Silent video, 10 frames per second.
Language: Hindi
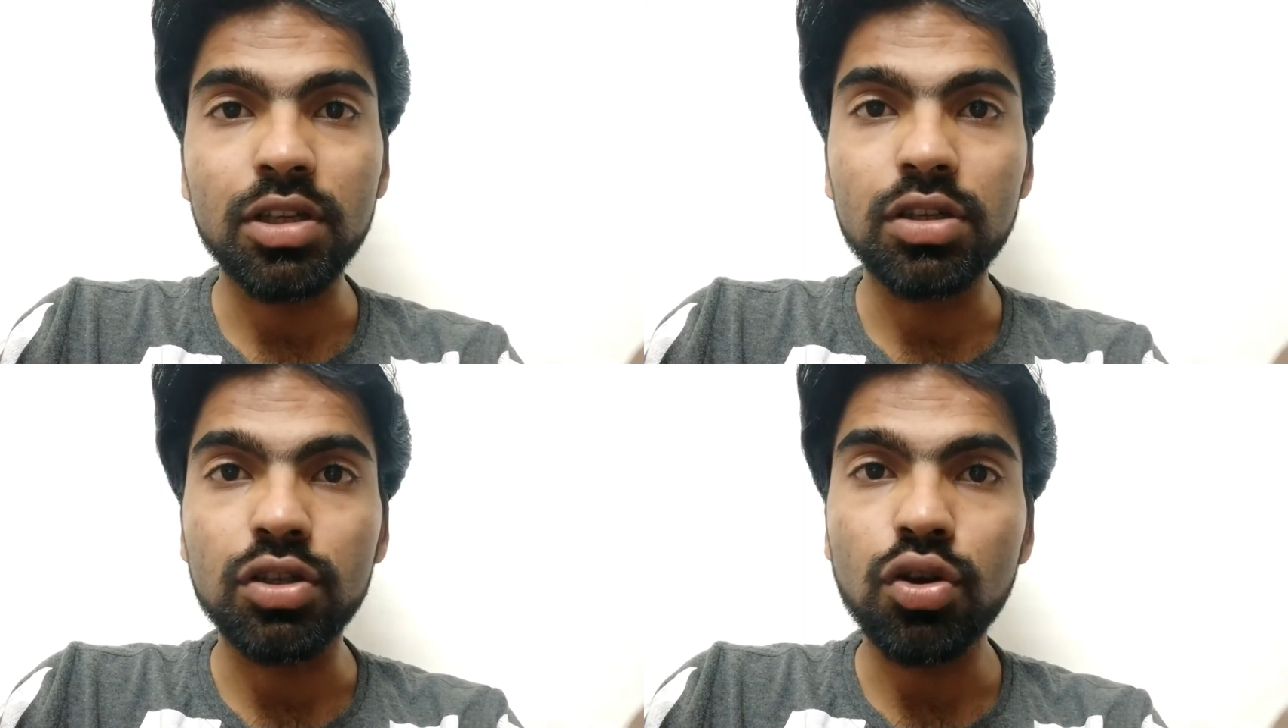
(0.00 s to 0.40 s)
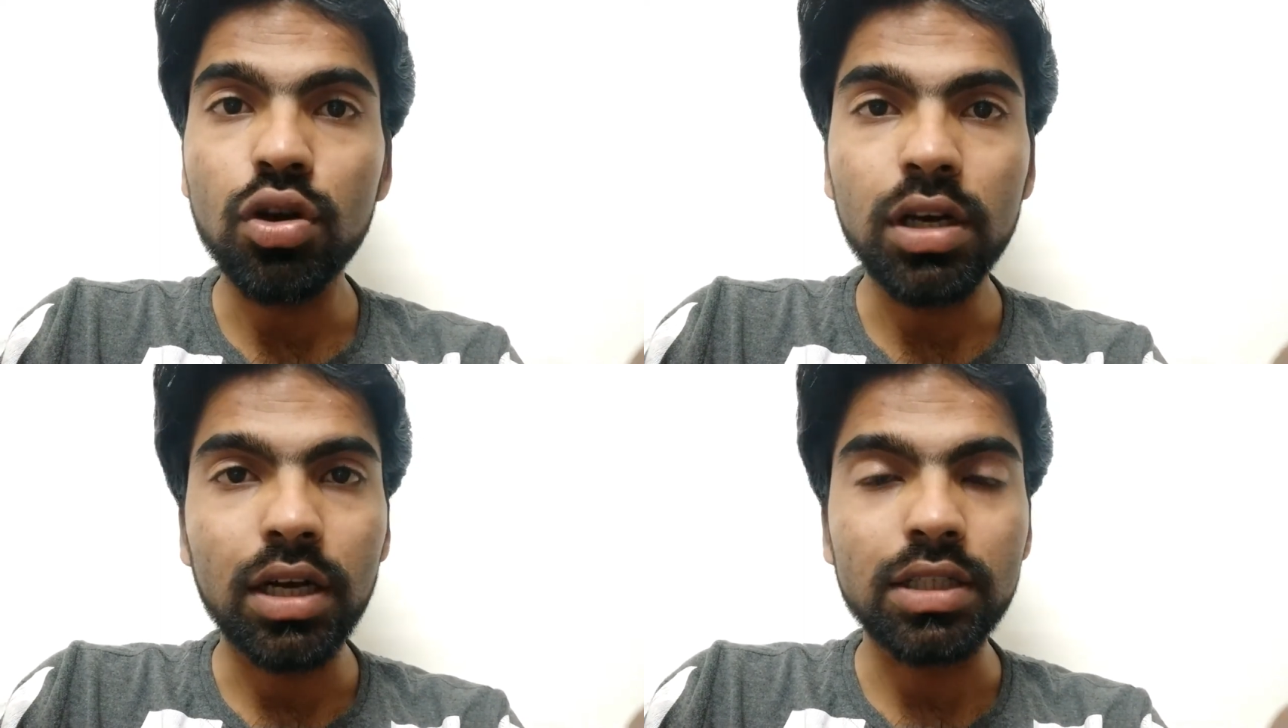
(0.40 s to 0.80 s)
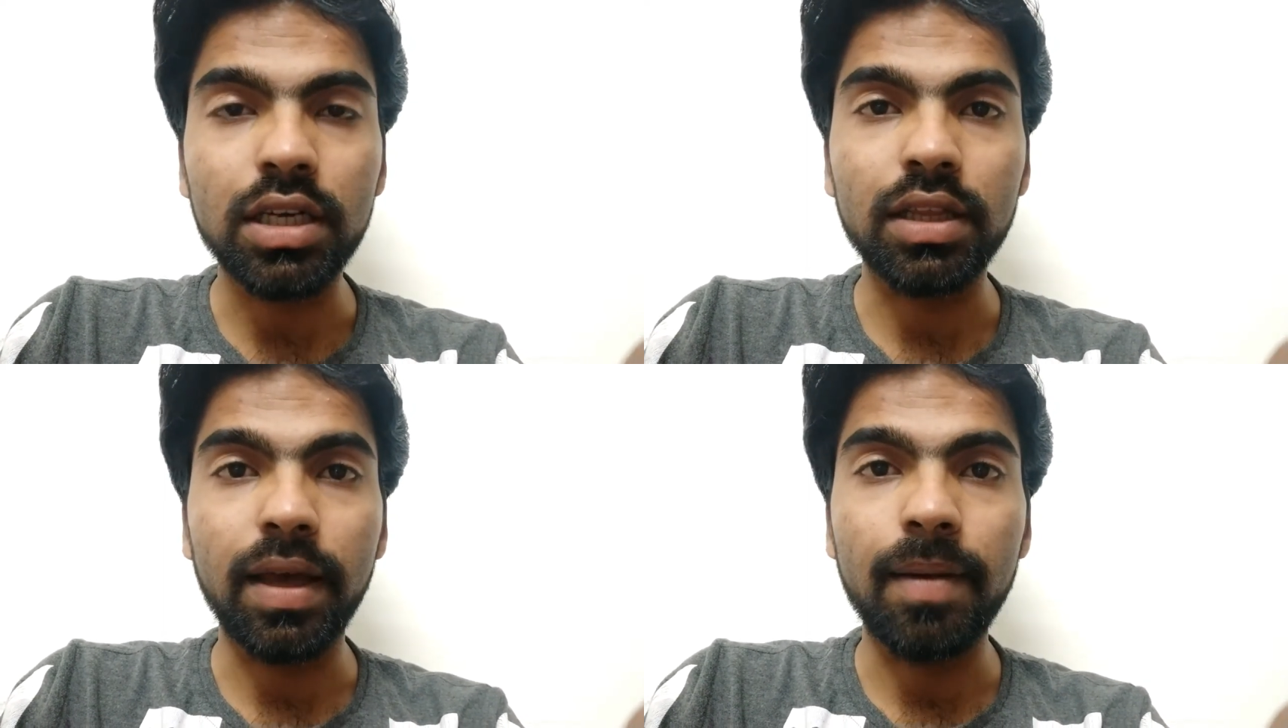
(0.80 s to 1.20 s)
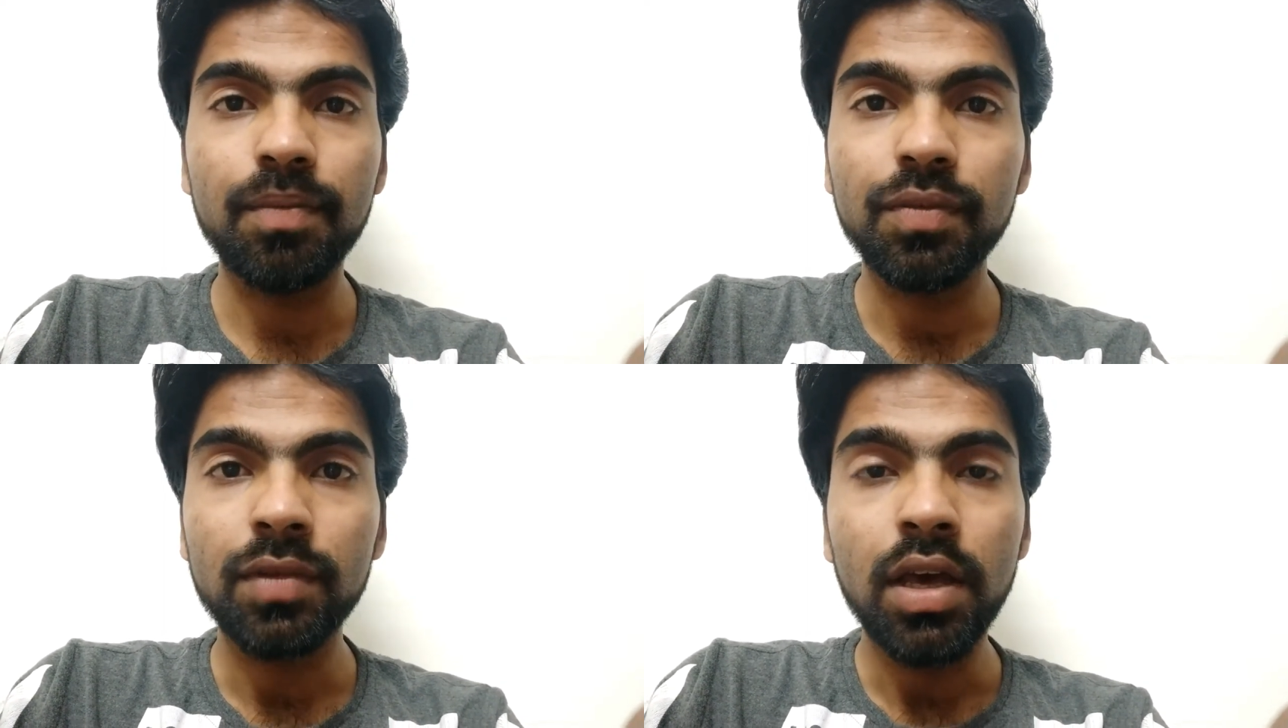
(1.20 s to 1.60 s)
इंस्टॉल कर सकते हैं
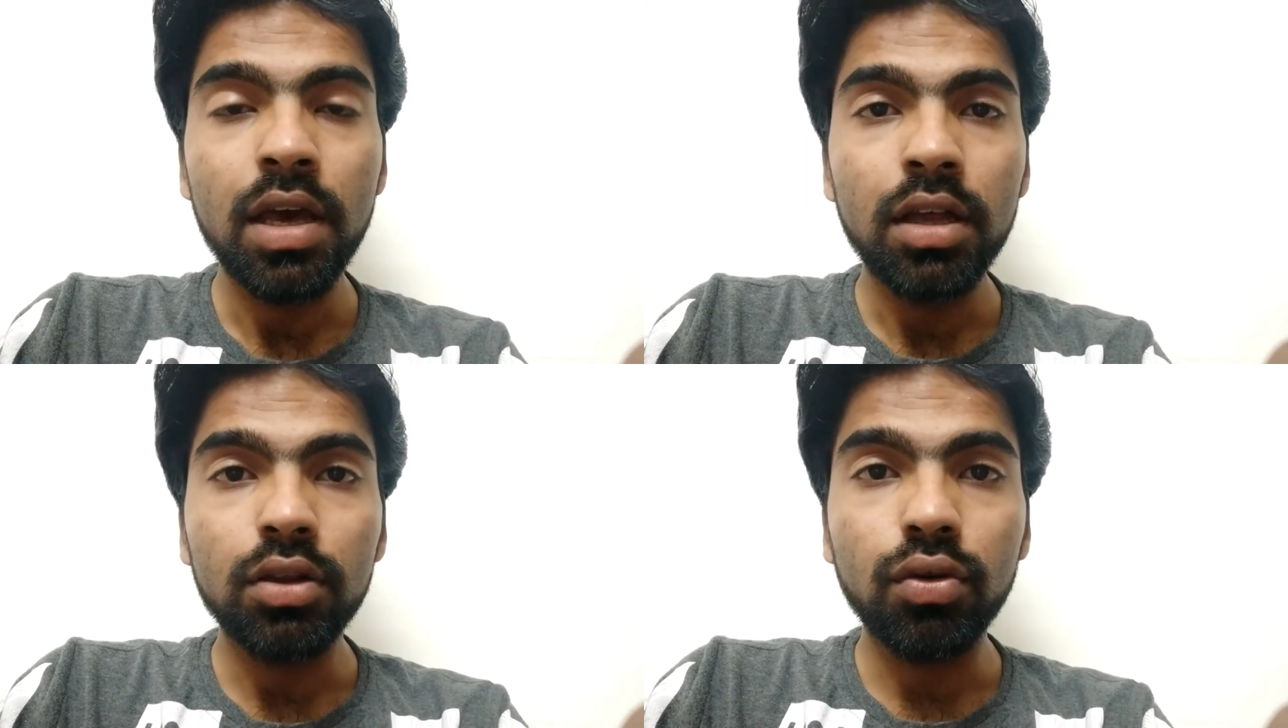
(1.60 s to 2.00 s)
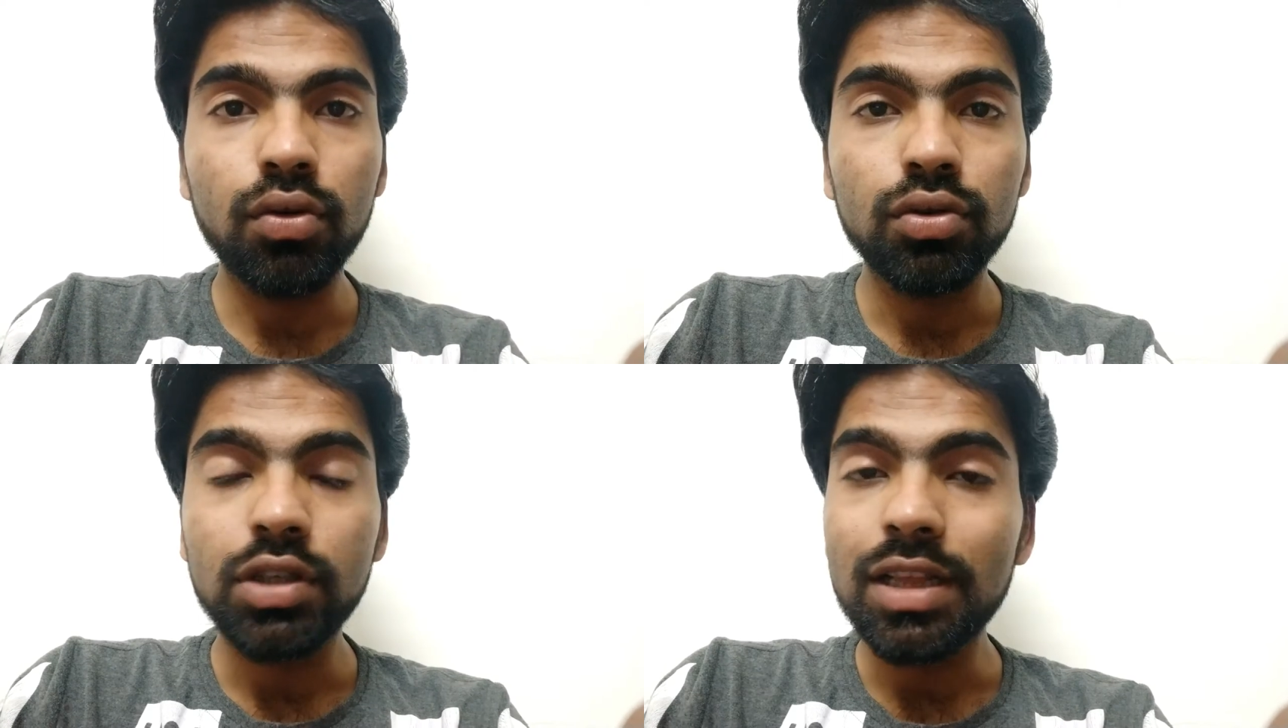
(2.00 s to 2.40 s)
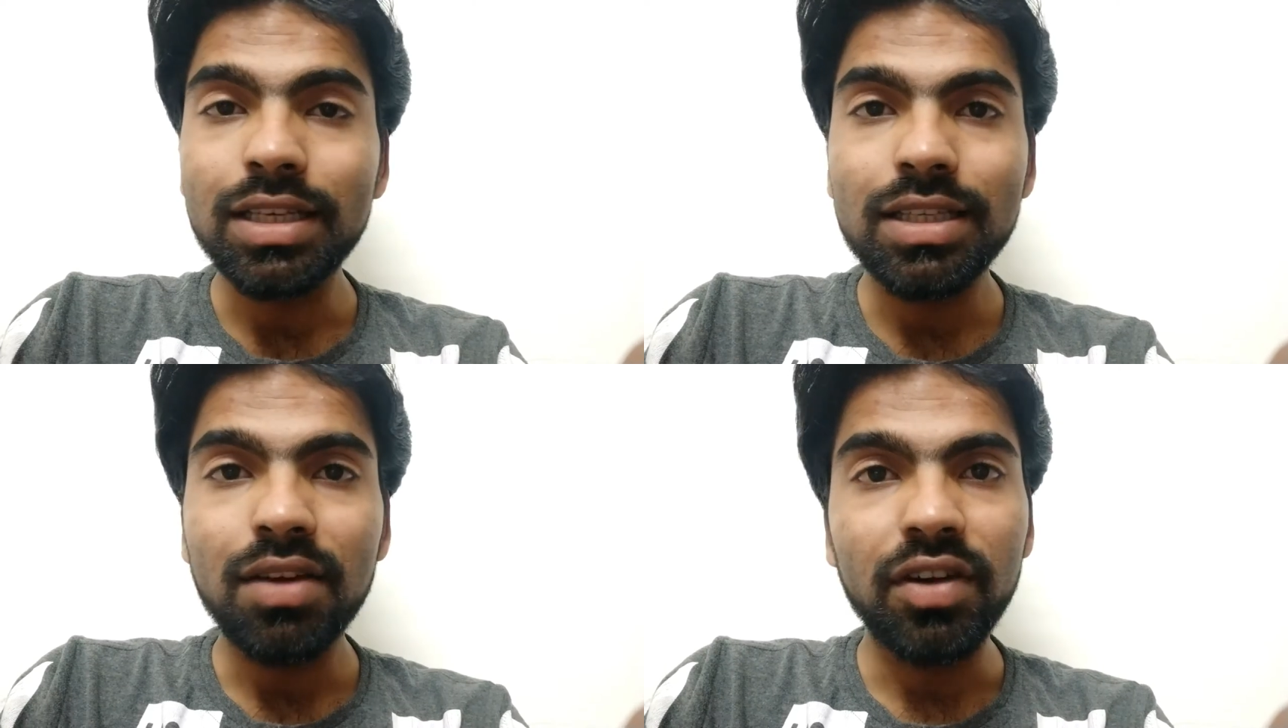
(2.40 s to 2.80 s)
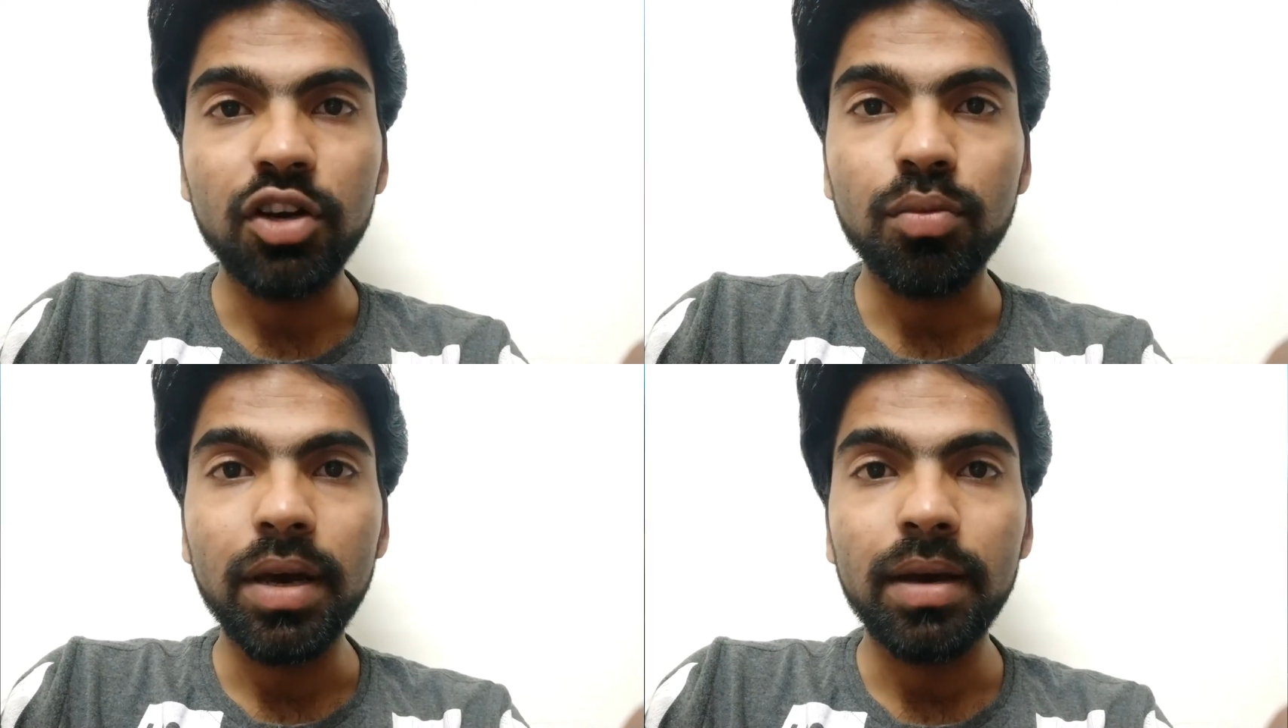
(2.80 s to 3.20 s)
तो चल रहे सीधा
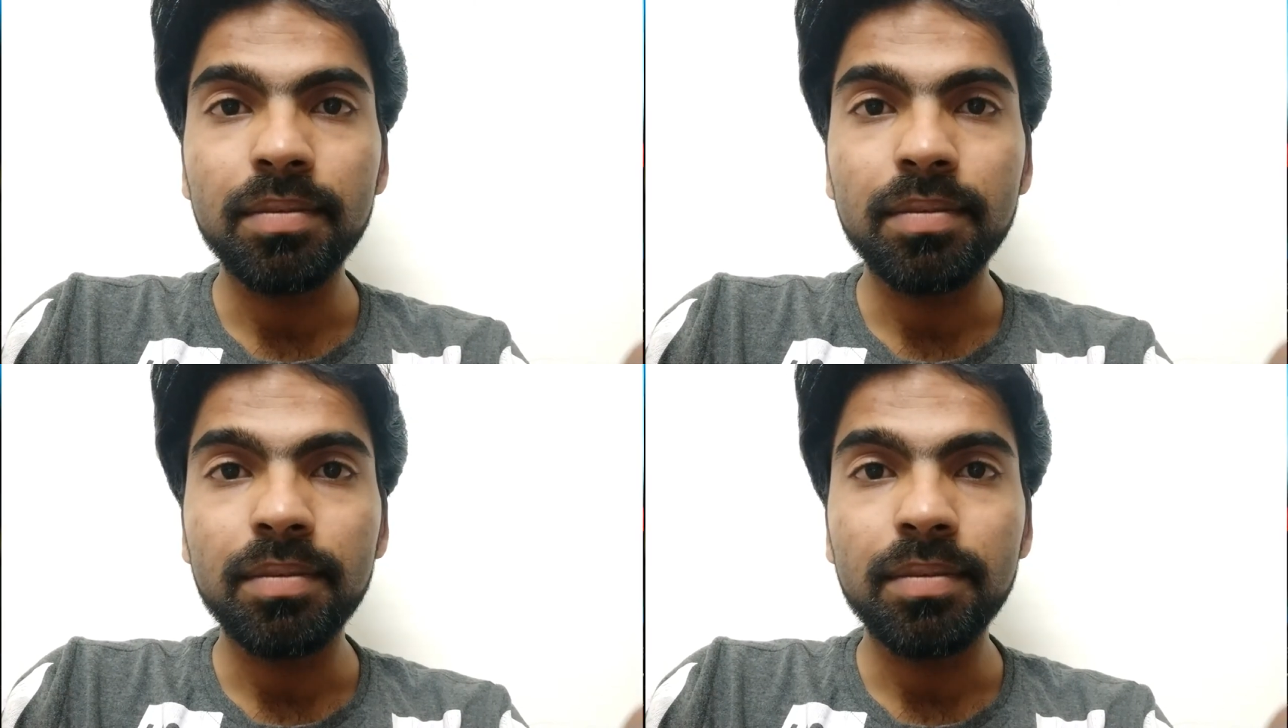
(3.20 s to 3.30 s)
वीडियो पे